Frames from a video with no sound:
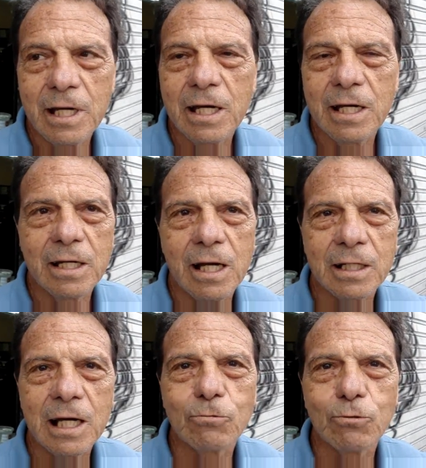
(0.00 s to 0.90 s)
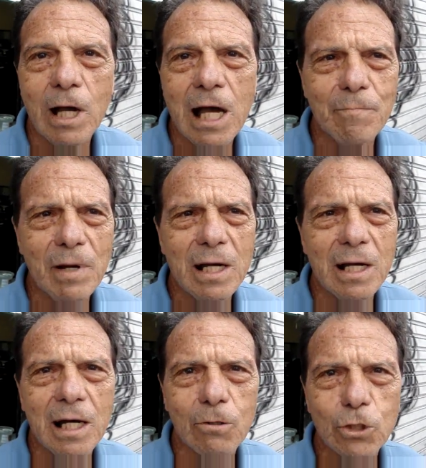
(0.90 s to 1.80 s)
É, a
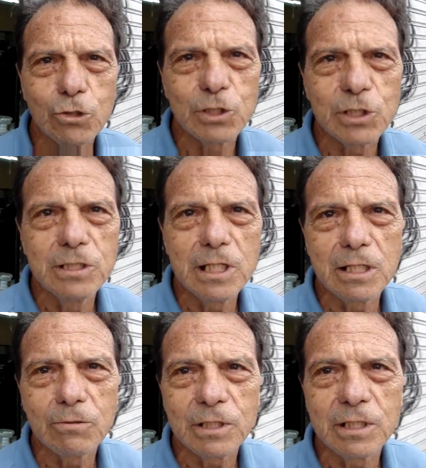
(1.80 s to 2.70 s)
Catuaba, a Rua Justiniano,